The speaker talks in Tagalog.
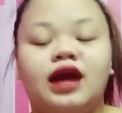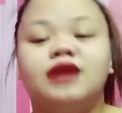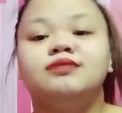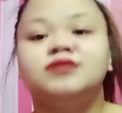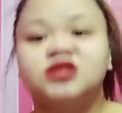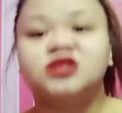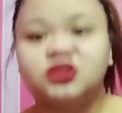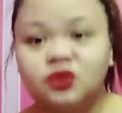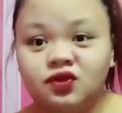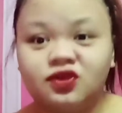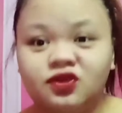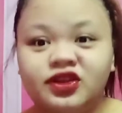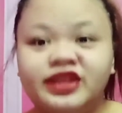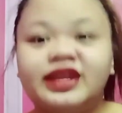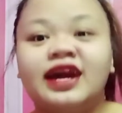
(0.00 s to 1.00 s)
I'm
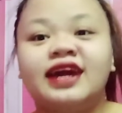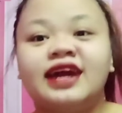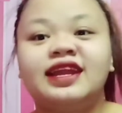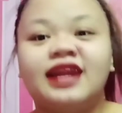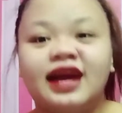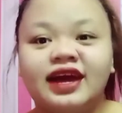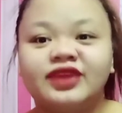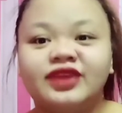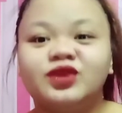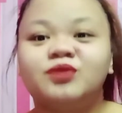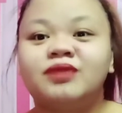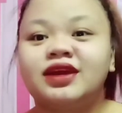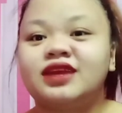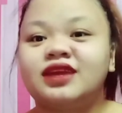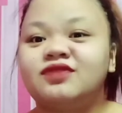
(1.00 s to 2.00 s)
sure na kailangan
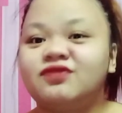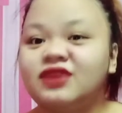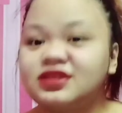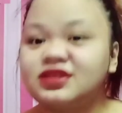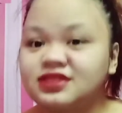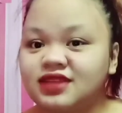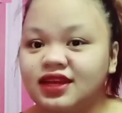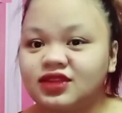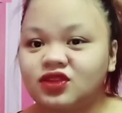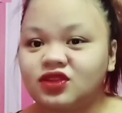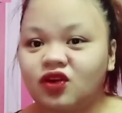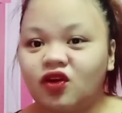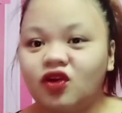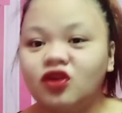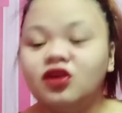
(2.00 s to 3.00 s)
yung mag-invest
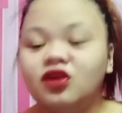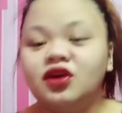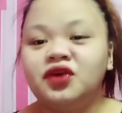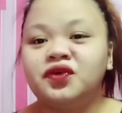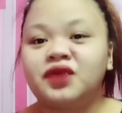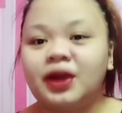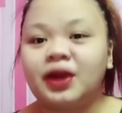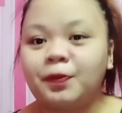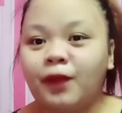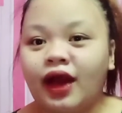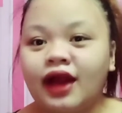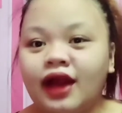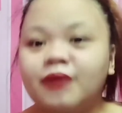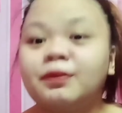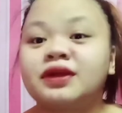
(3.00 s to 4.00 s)
neto
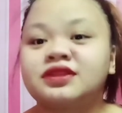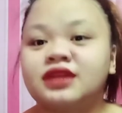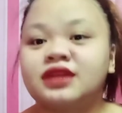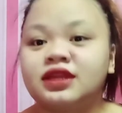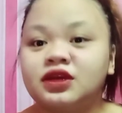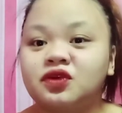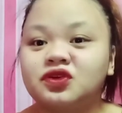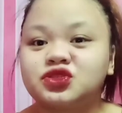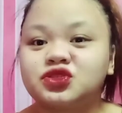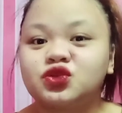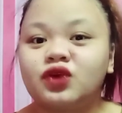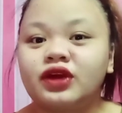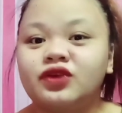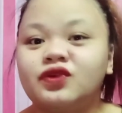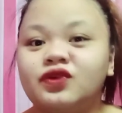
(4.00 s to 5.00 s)
kapag
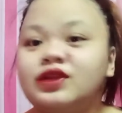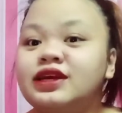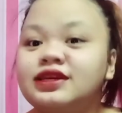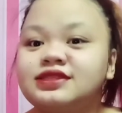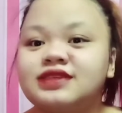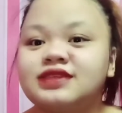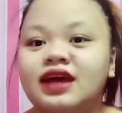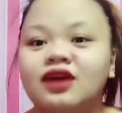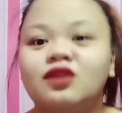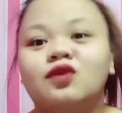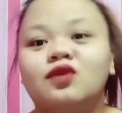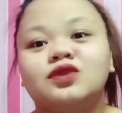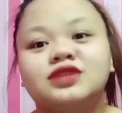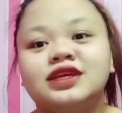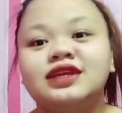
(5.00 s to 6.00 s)
magnenegosyo kayo ng isang
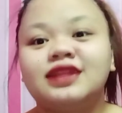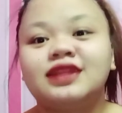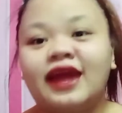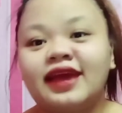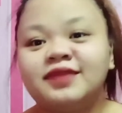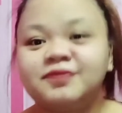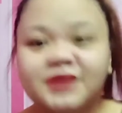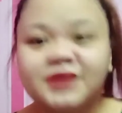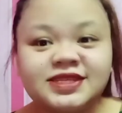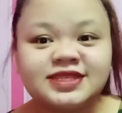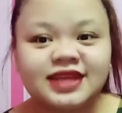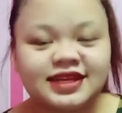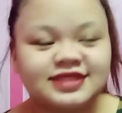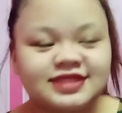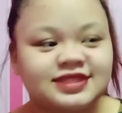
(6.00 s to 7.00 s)
clothing line
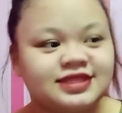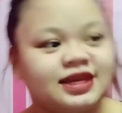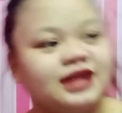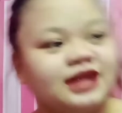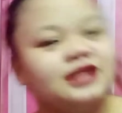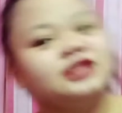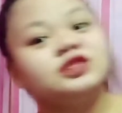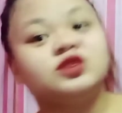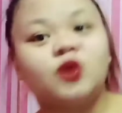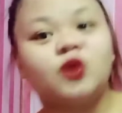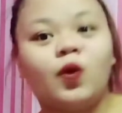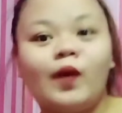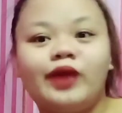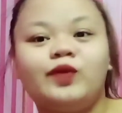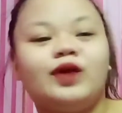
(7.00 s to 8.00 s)
business.
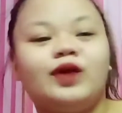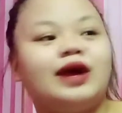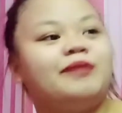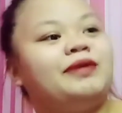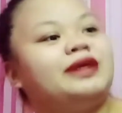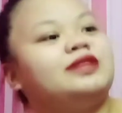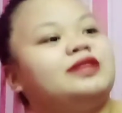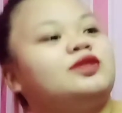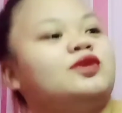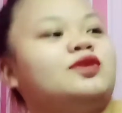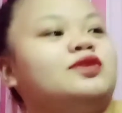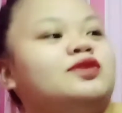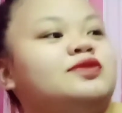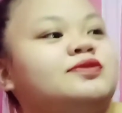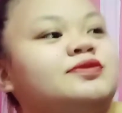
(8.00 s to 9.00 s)
So, ano nga ba ito?
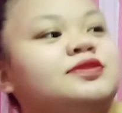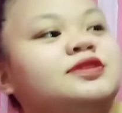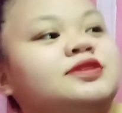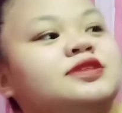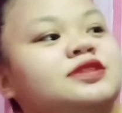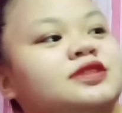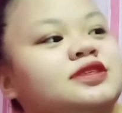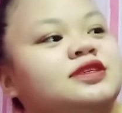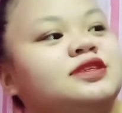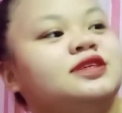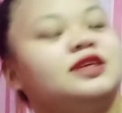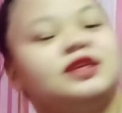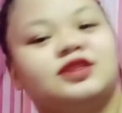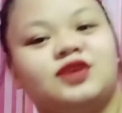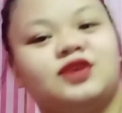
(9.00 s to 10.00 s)

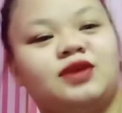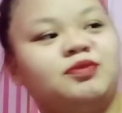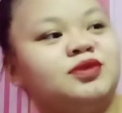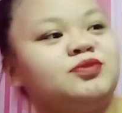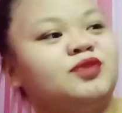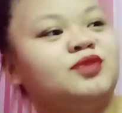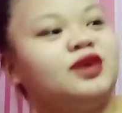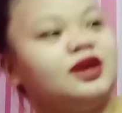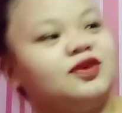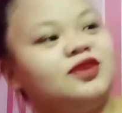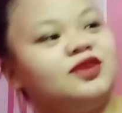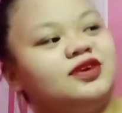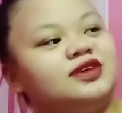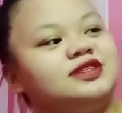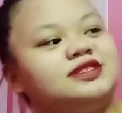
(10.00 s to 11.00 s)
Ito, abot mga
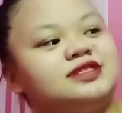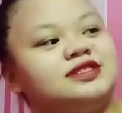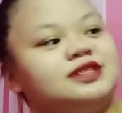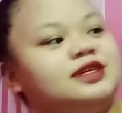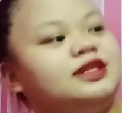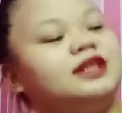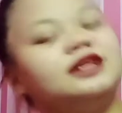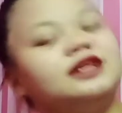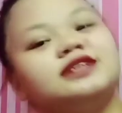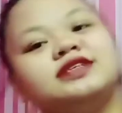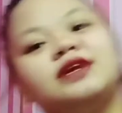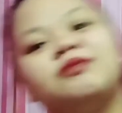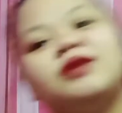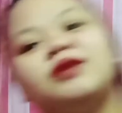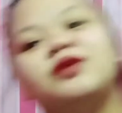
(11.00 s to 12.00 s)
clothes. And then,
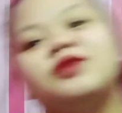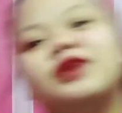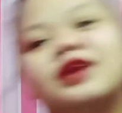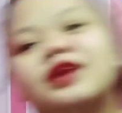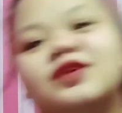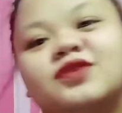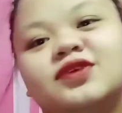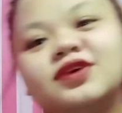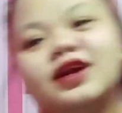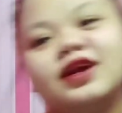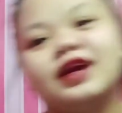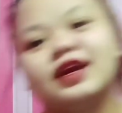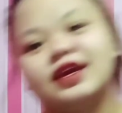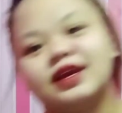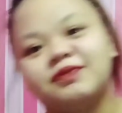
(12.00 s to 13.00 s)
kasama ko yung
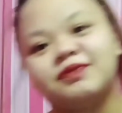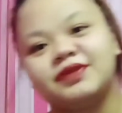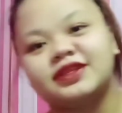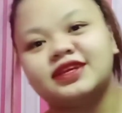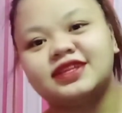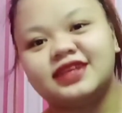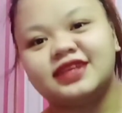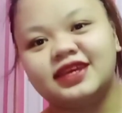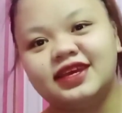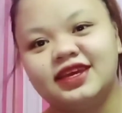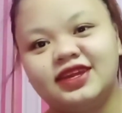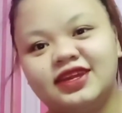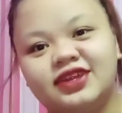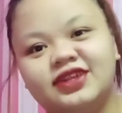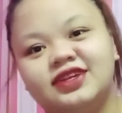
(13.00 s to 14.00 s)
aking kapatid
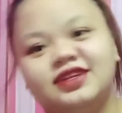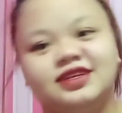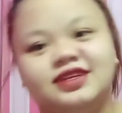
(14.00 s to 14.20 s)
here.